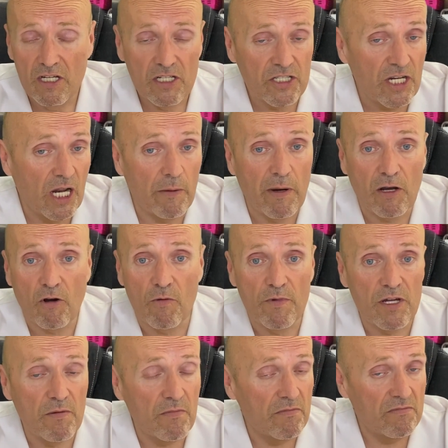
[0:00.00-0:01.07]
se la va a
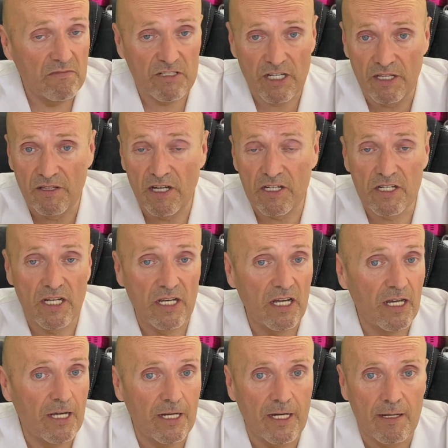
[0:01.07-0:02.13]
comer sin darse
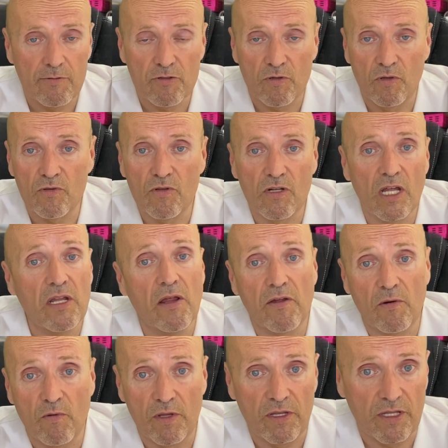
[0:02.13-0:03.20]
en absoluto nada
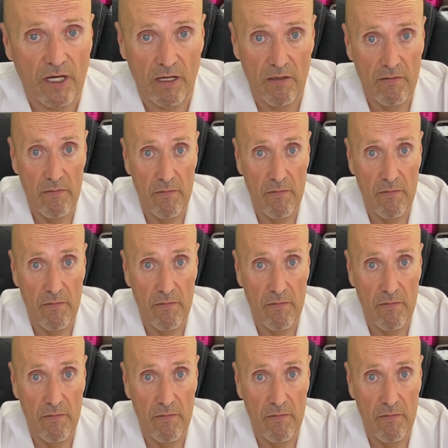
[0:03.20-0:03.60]
de cuenta.